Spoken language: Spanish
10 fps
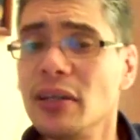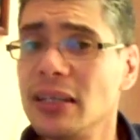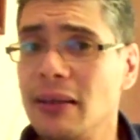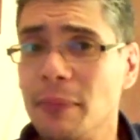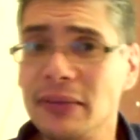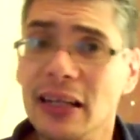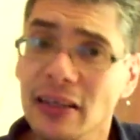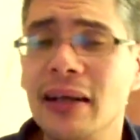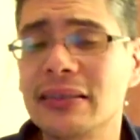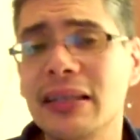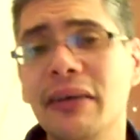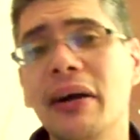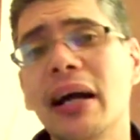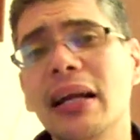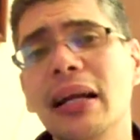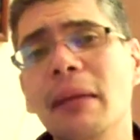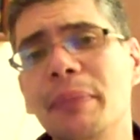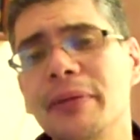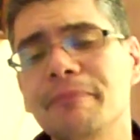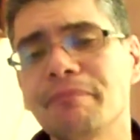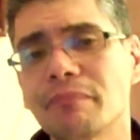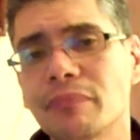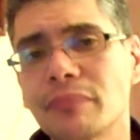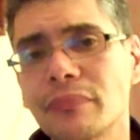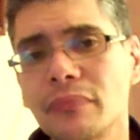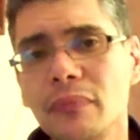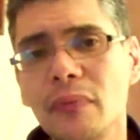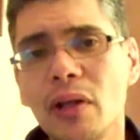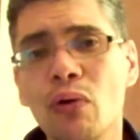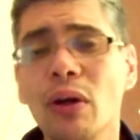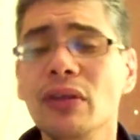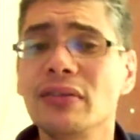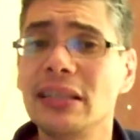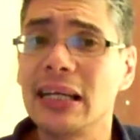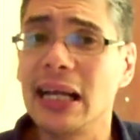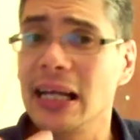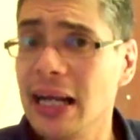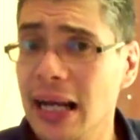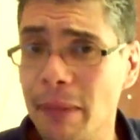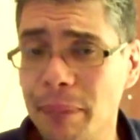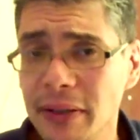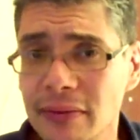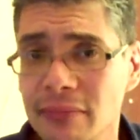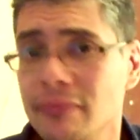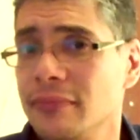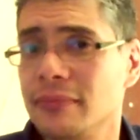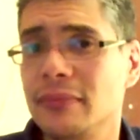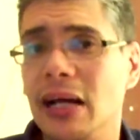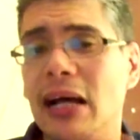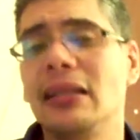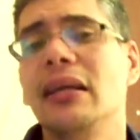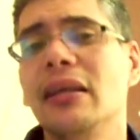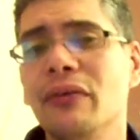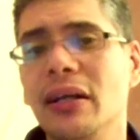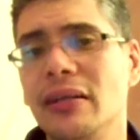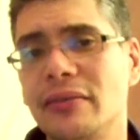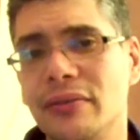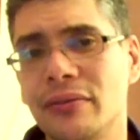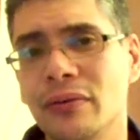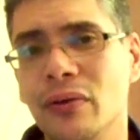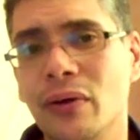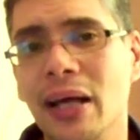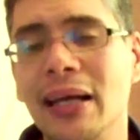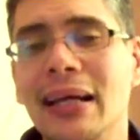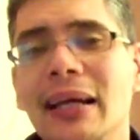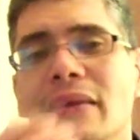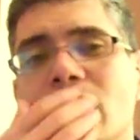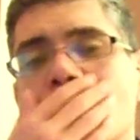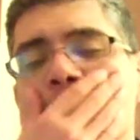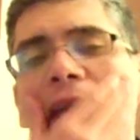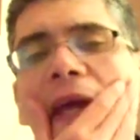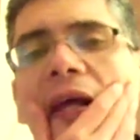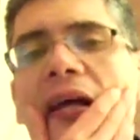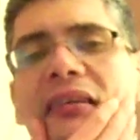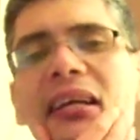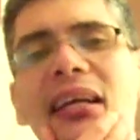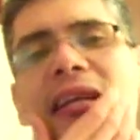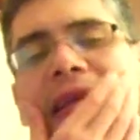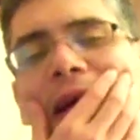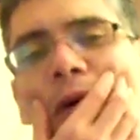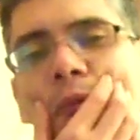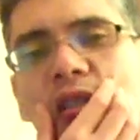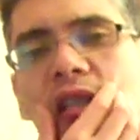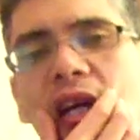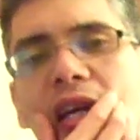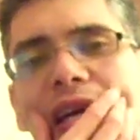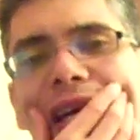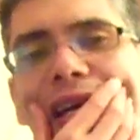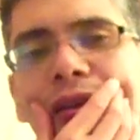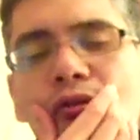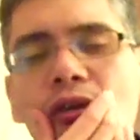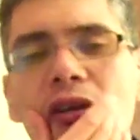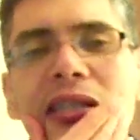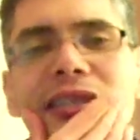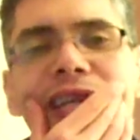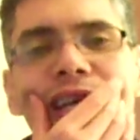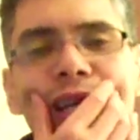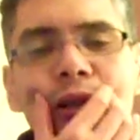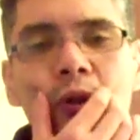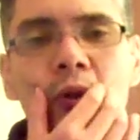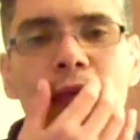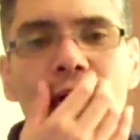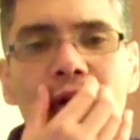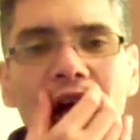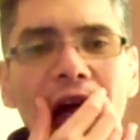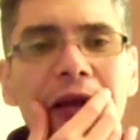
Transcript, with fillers: que te va a pasar eso, se te va a caer el lápiz. Cuando se te caiga el lápiz, hasta ahí llegó el ejercicio, ¿ok? Te olvidas, si quieres te das un masajito, suavecito, ¿ok?